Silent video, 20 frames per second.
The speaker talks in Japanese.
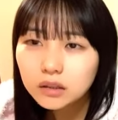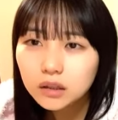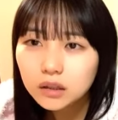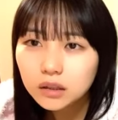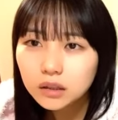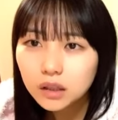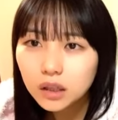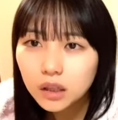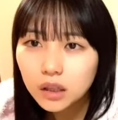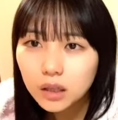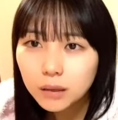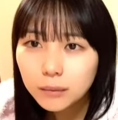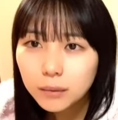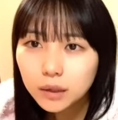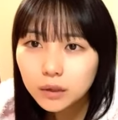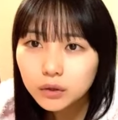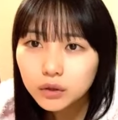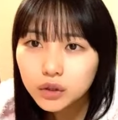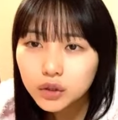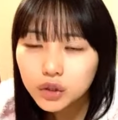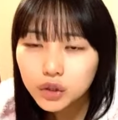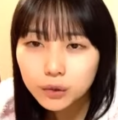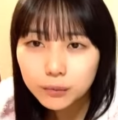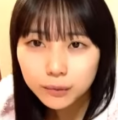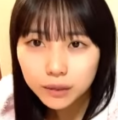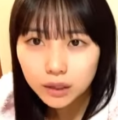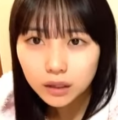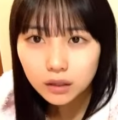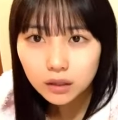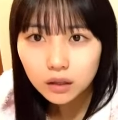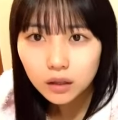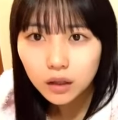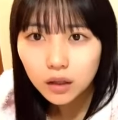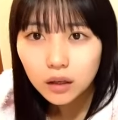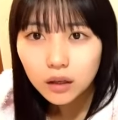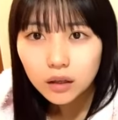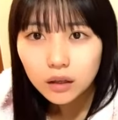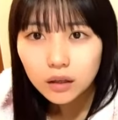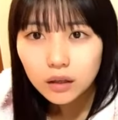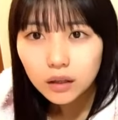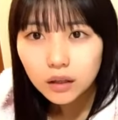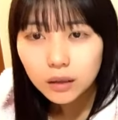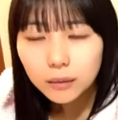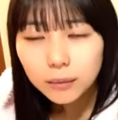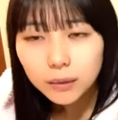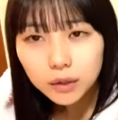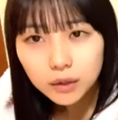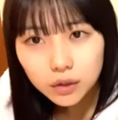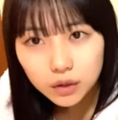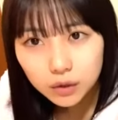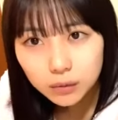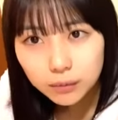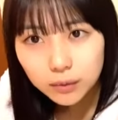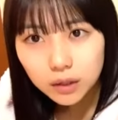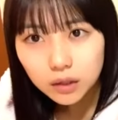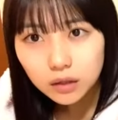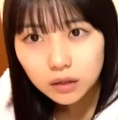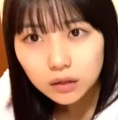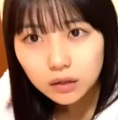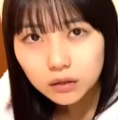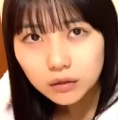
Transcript: ちゃんって今の趣味今の趣味